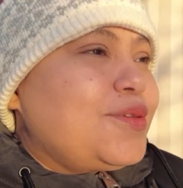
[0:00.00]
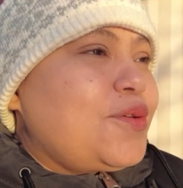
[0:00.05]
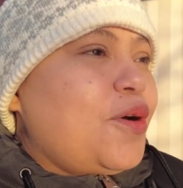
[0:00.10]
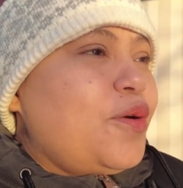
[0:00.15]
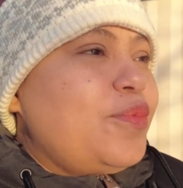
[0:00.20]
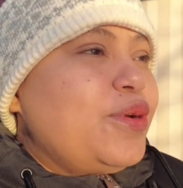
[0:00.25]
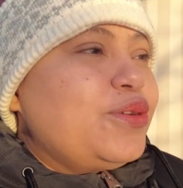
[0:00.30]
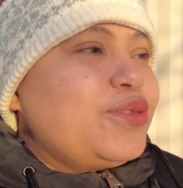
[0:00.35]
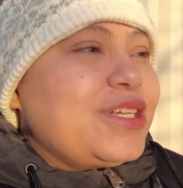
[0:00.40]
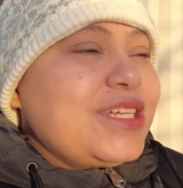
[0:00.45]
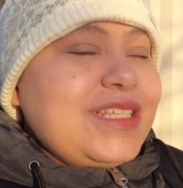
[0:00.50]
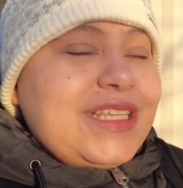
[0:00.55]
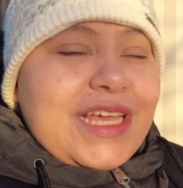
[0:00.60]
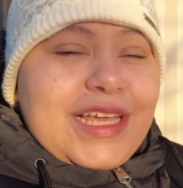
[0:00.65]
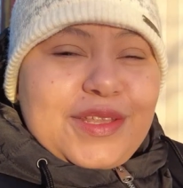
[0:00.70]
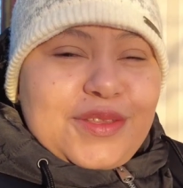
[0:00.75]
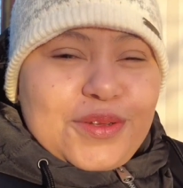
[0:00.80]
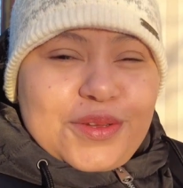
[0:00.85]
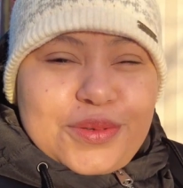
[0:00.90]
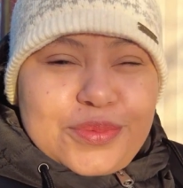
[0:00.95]
como eu já sei
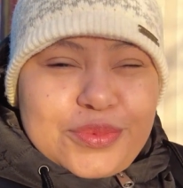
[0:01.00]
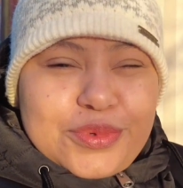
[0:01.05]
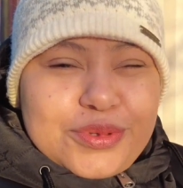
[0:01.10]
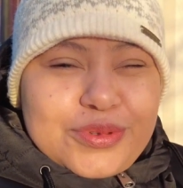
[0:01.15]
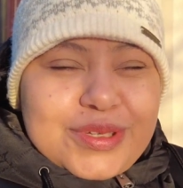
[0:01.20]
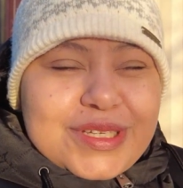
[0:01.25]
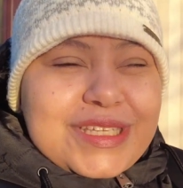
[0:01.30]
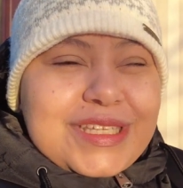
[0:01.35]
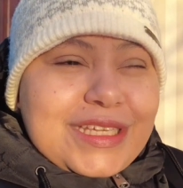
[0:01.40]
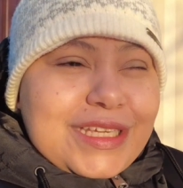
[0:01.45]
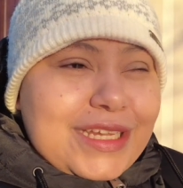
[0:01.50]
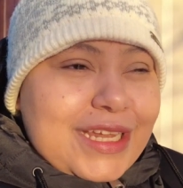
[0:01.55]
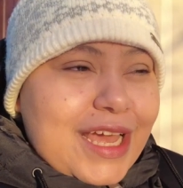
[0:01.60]
que todo mundo assim,